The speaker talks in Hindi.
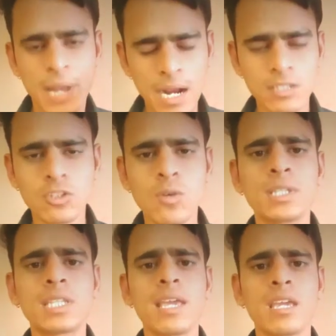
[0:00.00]
प्रकृति को
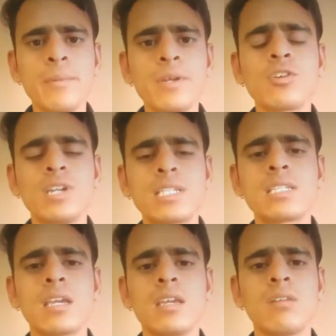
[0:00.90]
बताए कि मेरे को ये
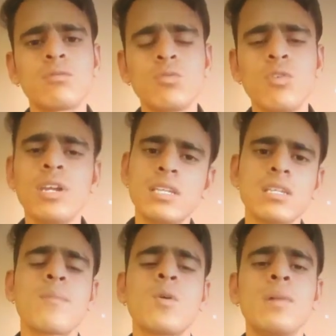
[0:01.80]
चीज़ चाहिए तो वही
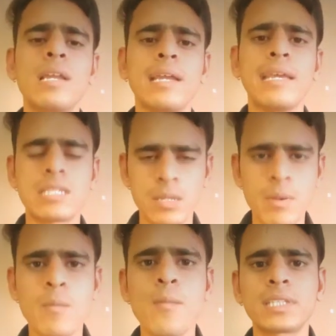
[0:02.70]
चीज़ आपको मिलेगी जैसे कि
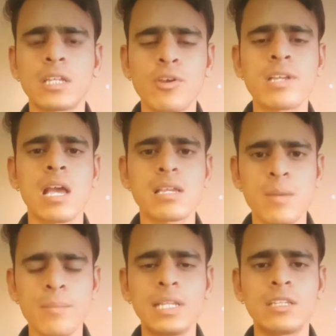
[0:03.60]
मैं आपको बताता हूँ
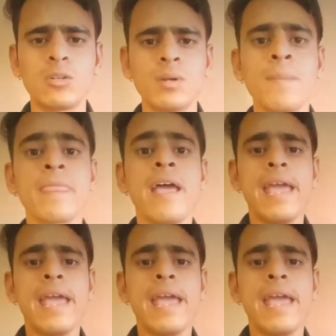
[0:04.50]
एग्जाम्पल देता हूँ मैं